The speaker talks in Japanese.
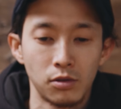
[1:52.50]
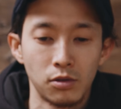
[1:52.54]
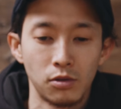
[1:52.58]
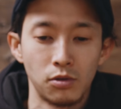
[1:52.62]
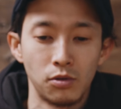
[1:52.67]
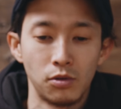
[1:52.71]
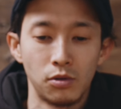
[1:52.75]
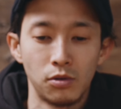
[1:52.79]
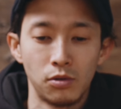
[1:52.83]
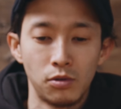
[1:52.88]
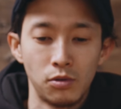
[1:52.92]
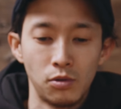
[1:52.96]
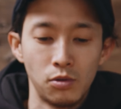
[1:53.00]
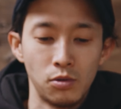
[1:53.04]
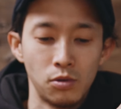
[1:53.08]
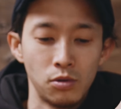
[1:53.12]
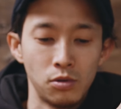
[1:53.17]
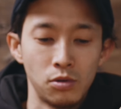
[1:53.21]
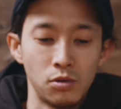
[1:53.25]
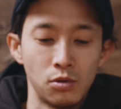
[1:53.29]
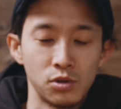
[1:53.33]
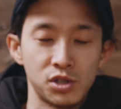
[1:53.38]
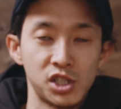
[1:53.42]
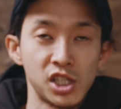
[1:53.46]
こ
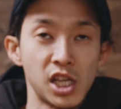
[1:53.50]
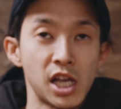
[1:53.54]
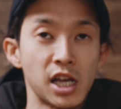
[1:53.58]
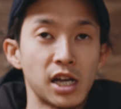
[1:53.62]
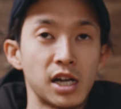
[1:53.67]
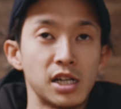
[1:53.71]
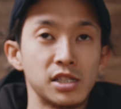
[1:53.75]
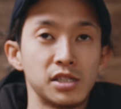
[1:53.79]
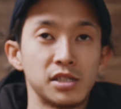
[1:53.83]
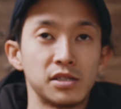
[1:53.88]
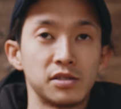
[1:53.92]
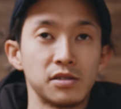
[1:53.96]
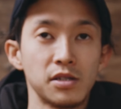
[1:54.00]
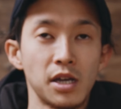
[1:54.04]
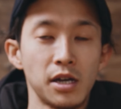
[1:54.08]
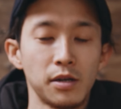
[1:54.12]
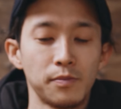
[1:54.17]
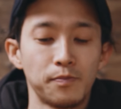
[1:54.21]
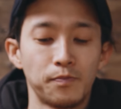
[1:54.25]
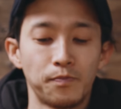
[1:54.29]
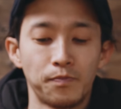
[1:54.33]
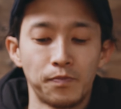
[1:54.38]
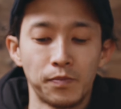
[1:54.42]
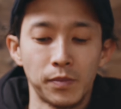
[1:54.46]
う落ちない感じですね
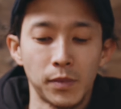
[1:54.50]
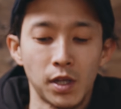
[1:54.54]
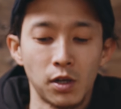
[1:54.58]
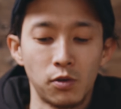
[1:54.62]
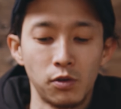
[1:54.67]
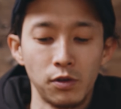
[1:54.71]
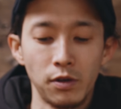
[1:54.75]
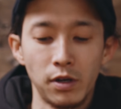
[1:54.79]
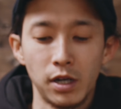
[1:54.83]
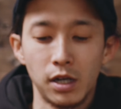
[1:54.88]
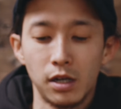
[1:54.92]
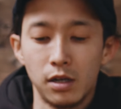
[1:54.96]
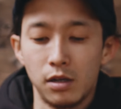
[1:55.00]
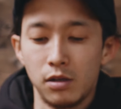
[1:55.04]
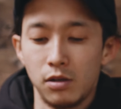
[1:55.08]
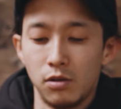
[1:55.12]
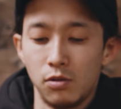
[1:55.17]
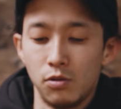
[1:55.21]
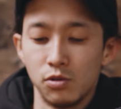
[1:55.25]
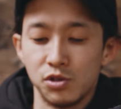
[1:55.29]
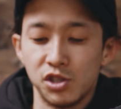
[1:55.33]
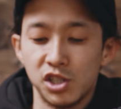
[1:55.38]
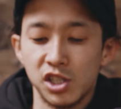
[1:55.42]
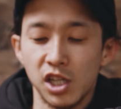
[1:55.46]
これは
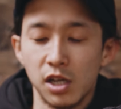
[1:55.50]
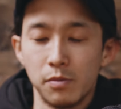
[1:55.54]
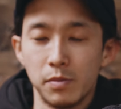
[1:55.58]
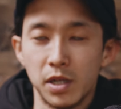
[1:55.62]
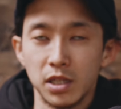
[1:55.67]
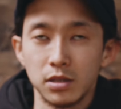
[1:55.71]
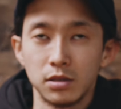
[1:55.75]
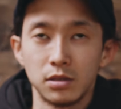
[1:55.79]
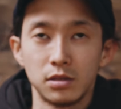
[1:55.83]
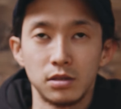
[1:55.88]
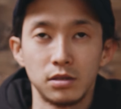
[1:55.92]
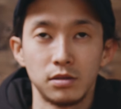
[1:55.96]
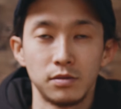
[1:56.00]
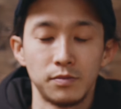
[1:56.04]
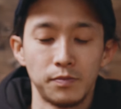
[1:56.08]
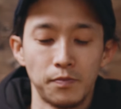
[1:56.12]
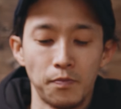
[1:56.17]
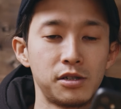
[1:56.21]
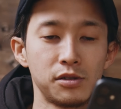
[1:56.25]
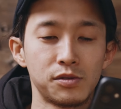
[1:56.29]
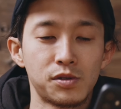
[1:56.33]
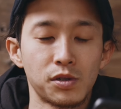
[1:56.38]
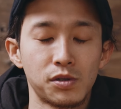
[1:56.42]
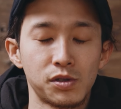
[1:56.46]
落ちちゃいます
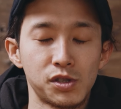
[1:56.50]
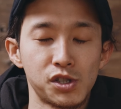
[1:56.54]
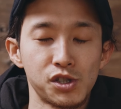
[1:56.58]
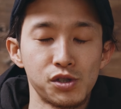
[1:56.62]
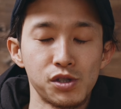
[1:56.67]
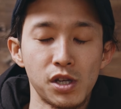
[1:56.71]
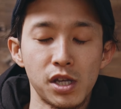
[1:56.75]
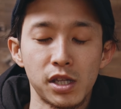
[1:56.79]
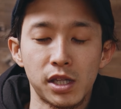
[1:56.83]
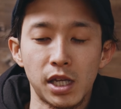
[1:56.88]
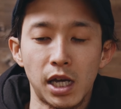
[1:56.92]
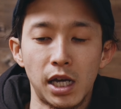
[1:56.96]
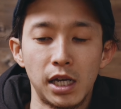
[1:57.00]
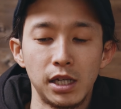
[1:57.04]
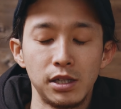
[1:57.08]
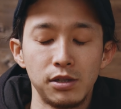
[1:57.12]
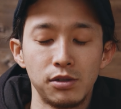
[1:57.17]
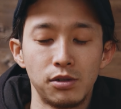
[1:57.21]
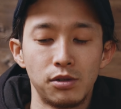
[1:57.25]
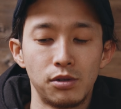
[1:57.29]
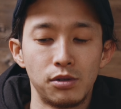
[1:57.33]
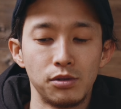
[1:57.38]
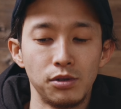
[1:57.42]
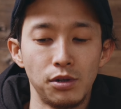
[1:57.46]
急速充電
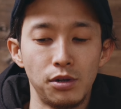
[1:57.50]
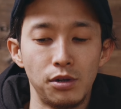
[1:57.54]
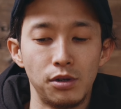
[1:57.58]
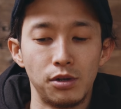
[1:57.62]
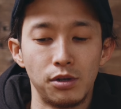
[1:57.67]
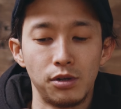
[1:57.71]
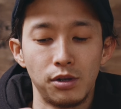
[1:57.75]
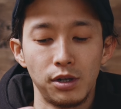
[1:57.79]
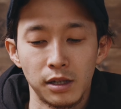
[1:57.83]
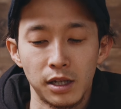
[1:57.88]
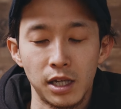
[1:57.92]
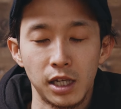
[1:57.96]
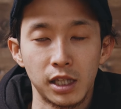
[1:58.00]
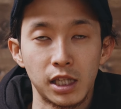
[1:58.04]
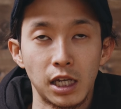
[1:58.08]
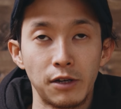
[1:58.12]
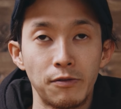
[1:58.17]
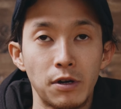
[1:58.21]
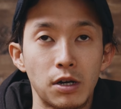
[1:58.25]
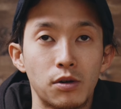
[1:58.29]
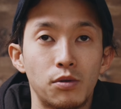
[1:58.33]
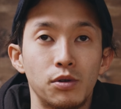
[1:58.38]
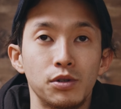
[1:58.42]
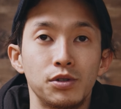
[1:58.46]
対応の携帯
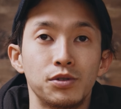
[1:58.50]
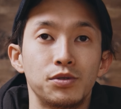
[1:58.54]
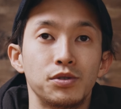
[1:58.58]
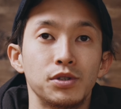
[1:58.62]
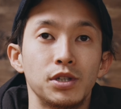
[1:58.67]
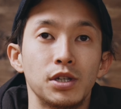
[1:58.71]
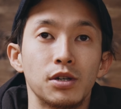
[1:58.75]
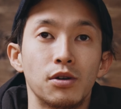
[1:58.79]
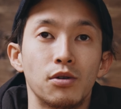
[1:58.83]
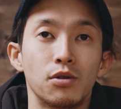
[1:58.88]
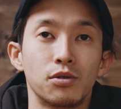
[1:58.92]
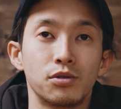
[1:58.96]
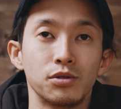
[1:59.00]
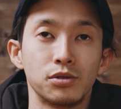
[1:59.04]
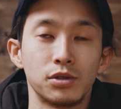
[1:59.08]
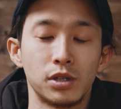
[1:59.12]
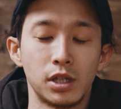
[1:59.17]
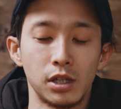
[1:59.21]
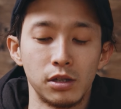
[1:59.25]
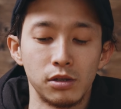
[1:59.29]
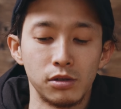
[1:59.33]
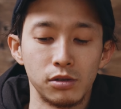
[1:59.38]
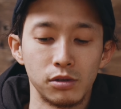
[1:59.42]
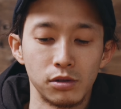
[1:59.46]
はこういうふうに置くっ
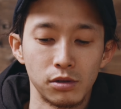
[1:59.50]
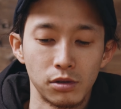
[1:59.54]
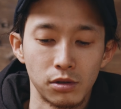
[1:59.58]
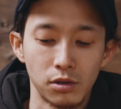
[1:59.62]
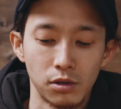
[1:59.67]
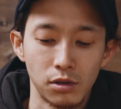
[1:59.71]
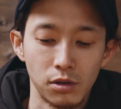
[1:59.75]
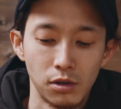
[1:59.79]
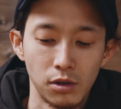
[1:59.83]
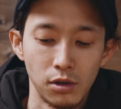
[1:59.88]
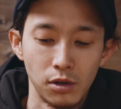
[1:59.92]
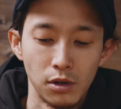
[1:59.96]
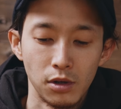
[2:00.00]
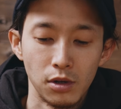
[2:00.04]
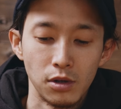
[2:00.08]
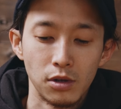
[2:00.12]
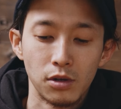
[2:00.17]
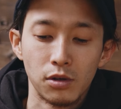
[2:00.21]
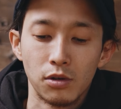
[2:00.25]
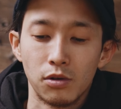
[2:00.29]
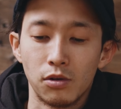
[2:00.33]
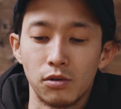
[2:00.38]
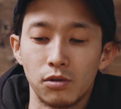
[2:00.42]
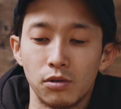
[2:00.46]
ていう
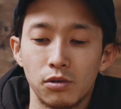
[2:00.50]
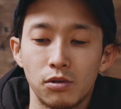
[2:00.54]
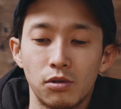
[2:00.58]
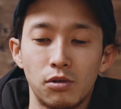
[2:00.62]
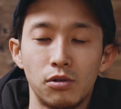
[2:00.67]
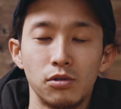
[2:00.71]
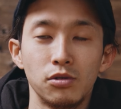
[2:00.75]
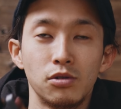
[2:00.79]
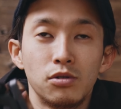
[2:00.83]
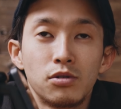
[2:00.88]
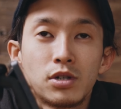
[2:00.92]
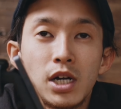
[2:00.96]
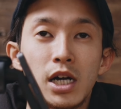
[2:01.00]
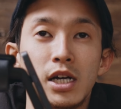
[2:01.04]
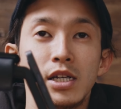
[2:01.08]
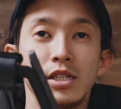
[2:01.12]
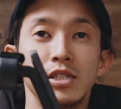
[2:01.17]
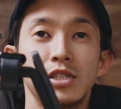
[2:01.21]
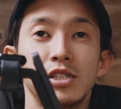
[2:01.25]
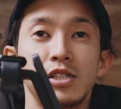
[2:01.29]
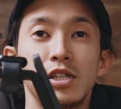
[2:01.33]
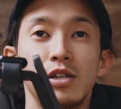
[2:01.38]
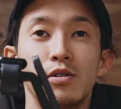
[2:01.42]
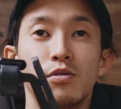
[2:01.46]
この
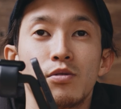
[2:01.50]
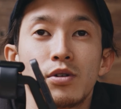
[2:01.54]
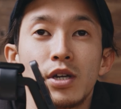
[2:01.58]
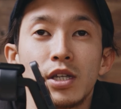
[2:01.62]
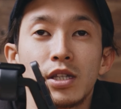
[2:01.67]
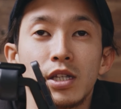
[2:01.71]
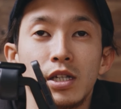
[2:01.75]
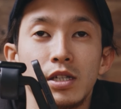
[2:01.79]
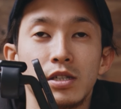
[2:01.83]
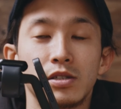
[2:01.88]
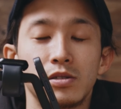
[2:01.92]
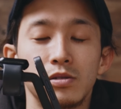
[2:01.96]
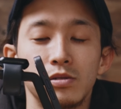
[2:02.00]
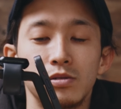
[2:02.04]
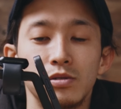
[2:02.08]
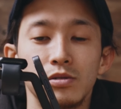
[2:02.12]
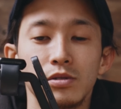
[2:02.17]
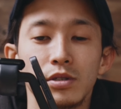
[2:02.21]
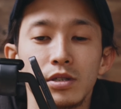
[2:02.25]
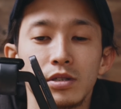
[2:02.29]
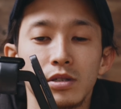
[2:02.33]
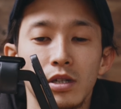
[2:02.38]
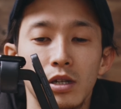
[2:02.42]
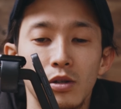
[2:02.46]
感じで置けたりする
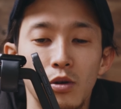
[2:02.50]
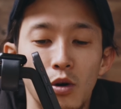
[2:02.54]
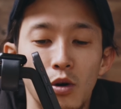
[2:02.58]
んですけ